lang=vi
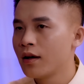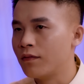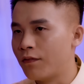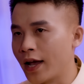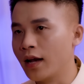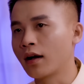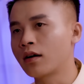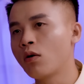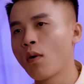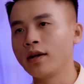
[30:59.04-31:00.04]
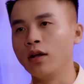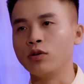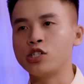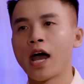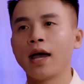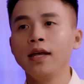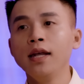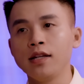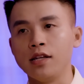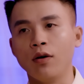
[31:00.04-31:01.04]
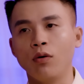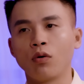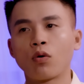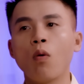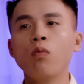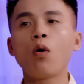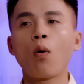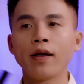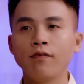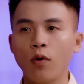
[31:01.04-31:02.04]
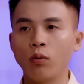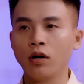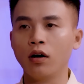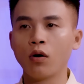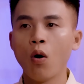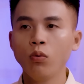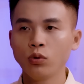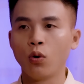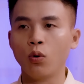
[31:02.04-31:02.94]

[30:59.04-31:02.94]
Vậy là cơ quan điều tra ít nhiều cũng khoanh vùng được hung